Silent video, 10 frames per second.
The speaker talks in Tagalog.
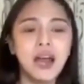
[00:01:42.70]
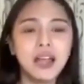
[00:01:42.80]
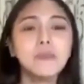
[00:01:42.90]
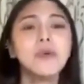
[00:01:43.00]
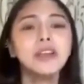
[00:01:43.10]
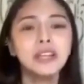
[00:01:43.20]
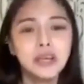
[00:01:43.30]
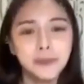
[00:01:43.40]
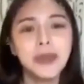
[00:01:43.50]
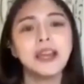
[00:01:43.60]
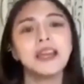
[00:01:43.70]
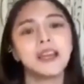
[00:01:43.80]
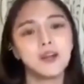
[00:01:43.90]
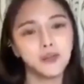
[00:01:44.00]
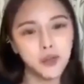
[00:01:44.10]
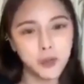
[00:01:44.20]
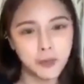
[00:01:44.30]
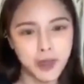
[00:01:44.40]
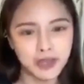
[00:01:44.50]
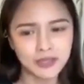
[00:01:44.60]
ay pwede na pala ikaw
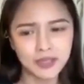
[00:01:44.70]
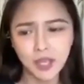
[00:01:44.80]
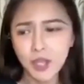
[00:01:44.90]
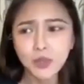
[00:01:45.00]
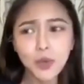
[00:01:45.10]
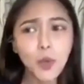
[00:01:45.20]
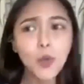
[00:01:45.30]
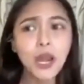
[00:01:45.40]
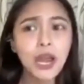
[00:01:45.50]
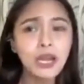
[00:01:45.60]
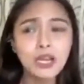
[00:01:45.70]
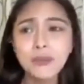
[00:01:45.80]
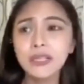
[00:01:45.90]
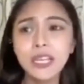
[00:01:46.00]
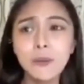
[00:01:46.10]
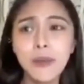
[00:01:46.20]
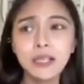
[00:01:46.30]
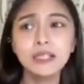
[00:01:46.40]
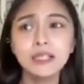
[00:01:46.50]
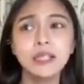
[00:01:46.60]
lumabas. So kung wala ka namang
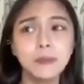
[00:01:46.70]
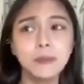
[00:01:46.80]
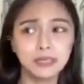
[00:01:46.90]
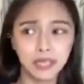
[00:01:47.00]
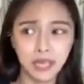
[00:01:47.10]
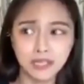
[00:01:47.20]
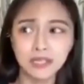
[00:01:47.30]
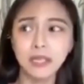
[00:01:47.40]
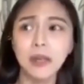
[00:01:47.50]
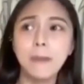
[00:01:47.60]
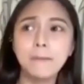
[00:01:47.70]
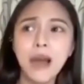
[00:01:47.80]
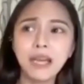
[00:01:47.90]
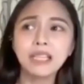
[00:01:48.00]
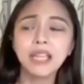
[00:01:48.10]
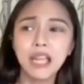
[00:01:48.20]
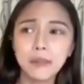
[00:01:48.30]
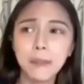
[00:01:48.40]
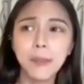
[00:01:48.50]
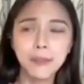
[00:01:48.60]
nilabag na batas, bakit ka
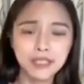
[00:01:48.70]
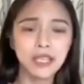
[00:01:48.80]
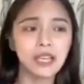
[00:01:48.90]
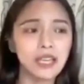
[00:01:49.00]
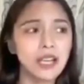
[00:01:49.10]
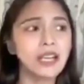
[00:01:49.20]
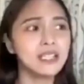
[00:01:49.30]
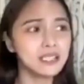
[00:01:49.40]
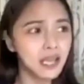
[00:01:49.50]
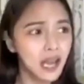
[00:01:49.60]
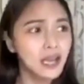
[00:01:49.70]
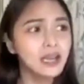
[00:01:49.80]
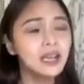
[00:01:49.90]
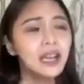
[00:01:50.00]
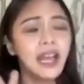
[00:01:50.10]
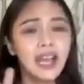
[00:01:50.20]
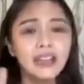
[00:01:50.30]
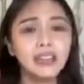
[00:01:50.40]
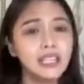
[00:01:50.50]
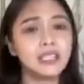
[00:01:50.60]
ipapasara ng isang
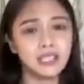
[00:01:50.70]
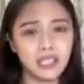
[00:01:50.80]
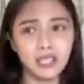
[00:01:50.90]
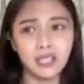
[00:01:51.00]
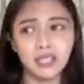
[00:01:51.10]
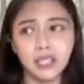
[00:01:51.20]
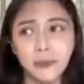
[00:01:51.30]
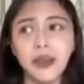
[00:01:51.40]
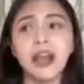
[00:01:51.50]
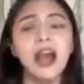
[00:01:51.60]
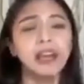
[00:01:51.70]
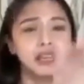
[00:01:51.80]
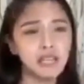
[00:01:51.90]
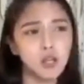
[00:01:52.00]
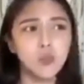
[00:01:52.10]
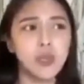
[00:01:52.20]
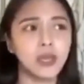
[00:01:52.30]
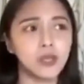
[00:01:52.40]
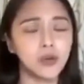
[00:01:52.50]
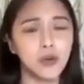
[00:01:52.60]
NTC na pag-aari ng
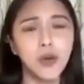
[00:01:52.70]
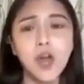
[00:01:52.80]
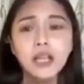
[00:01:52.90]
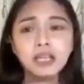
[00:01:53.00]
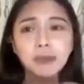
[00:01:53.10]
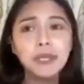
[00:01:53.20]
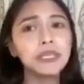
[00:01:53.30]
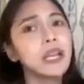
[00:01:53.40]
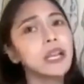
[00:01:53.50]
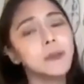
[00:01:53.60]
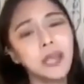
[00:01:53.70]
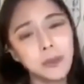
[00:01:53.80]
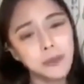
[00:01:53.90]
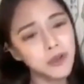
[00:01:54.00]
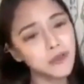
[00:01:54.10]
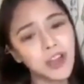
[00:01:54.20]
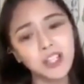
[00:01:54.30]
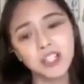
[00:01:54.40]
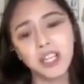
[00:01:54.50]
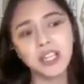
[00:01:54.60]
gobyerno? Samantalang may ibang
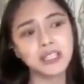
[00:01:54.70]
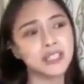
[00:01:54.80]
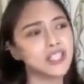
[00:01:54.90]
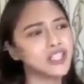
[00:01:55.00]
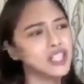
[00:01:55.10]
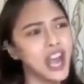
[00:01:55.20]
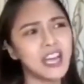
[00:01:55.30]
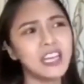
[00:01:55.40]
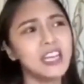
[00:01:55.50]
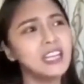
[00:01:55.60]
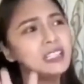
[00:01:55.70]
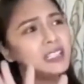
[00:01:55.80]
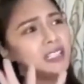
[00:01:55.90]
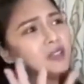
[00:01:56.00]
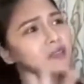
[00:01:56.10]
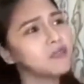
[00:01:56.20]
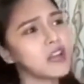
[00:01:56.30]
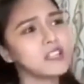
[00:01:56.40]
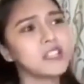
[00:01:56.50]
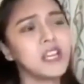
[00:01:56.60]
franchise channels,
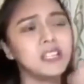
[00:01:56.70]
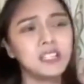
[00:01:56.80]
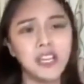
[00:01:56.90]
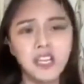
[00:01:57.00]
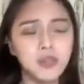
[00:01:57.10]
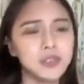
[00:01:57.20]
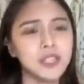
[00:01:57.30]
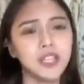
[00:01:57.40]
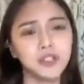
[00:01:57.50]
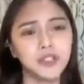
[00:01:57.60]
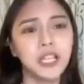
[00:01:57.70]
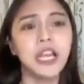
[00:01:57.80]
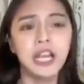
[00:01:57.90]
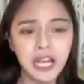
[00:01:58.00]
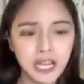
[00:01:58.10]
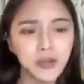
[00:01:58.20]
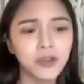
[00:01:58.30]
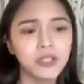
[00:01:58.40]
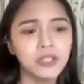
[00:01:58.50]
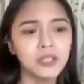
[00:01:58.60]
franchise radio station
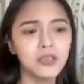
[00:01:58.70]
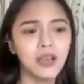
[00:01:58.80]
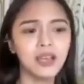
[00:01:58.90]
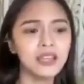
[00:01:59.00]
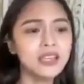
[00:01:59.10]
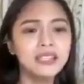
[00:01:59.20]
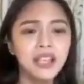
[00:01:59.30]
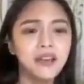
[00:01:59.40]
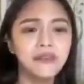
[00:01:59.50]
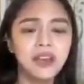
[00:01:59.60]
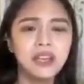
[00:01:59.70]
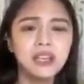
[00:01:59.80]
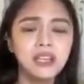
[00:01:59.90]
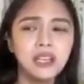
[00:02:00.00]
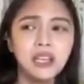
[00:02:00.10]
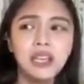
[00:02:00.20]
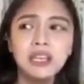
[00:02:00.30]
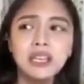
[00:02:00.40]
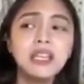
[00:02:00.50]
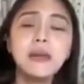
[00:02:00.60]
ngayon, I think seven
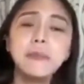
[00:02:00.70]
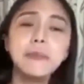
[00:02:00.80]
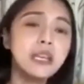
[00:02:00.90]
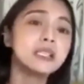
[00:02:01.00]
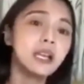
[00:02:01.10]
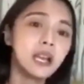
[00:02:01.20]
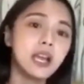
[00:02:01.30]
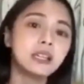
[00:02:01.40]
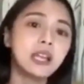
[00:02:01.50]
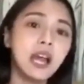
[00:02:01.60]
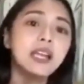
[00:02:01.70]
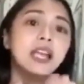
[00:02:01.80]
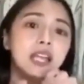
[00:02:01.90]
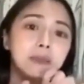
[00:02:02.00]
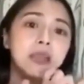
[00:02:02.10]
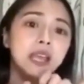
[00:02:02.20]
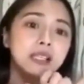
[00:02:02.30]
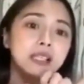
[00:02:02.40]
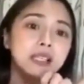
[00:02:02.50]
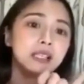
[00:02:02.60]
hindi nila pinasara. Tanging ABS
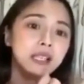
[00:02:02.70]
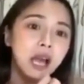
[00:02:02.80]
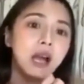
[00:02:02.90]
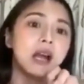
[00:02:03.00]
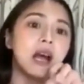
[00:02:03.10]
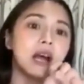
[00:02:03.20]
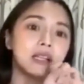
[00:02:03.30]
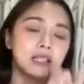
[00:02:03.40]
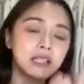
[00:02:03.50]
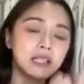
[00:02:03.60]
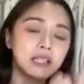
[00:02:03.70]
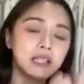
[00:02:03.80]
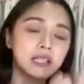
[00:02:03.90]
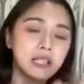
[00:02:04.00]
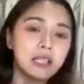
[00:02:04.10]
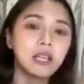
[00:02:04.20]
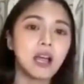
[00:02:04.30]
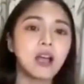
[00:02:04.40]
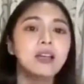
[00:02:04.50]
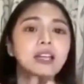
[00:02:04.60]
lang ang
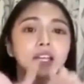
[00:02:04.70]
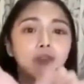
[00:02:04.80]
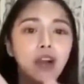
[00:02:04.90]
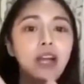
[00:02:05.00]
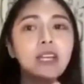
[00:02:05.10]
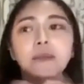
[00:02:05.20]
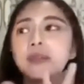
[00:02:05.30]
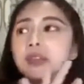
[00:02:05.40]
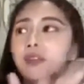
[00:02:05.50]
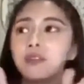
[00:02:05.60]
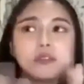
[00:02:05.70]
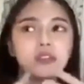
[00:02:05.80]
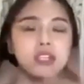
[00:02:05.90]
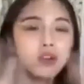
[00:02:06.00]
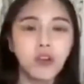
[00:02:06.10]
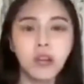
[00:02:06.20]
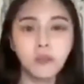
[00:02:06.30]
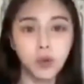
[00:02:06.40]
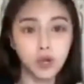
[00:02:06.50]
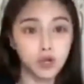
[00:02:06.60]
sinara. Yung anim na yun, or hindi ko
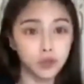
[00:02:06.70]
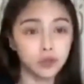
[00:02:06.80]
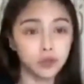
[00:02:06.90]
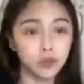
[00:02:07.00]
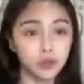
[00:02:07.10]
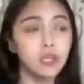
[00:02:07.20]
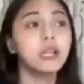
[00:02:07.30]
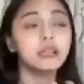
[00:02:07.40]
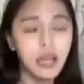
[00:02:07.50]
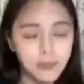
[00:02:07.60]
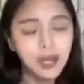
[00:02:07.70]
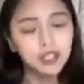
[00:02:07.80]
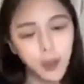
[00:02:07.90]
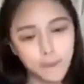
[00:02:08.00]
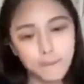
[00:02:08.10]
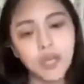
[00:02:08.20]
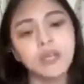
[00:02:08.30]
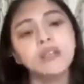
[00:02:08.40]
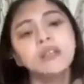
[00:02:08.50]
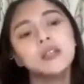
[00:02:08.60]
alam kung ano yung tamang
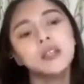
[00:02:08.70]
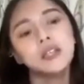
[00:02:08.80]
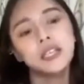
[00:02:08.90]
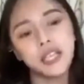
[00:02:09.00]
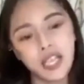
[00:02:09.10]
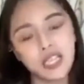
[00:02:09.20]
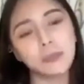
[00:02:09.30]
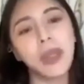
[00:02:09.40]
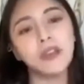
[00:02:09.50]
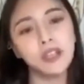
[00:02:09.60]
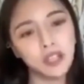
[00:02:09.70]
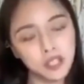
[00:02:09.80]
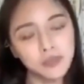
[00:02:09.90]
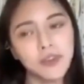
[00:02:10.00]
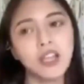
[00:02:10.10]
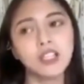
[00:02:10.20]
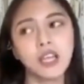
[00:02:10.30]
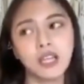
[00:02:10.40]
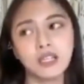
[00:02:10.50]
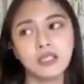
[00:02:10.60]
number na na-expire na rin yung
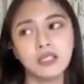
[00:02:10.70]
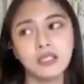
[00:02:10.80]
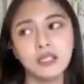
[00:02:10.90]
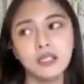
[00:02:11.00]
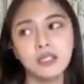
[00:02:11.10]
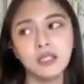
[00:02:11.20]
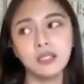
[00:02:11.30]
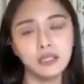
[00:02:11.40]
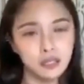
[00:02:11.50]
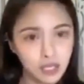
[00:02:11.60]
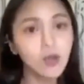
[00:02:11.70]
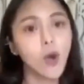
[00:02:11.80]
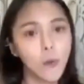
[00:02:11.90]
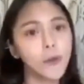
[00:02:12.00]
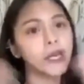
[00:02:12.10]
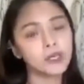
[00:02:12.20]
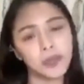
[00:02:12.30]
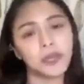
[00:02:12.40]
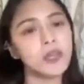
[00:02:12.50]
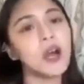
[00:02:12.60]
franchise, nag-ooperate mm. pa rin
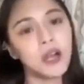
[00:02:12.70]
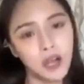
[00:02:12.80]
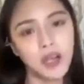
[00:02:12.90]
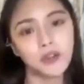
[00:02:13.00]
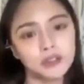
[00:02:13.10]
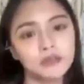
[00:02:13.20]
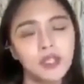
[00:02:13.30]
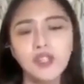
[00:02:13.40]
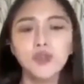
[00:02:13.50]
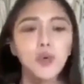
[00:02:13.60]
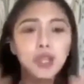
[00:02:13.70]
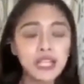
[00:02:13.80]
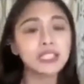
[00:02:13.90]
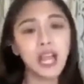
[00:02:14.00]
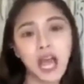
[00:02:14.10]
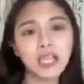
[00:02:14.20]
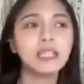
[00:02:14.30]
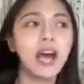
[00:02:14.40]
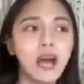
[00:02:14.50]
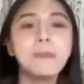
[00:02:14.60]
hanggang ngayon. So, nasaan
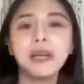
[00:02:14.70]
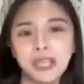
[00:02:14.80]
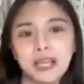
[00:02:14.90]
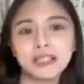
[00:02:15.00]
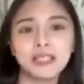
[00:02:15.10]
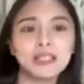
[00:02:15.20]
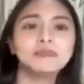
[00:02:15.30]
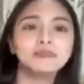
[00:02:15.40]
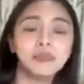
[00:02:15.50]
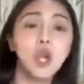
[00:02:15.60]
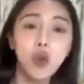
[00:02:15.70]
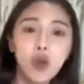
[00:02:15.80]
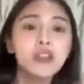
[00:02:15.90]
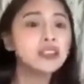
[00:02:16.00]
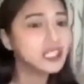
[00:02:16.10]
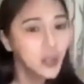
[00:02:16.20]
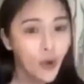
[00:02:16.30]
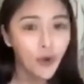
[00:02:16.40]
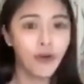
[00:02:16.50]
ang batas? Law is mm. law.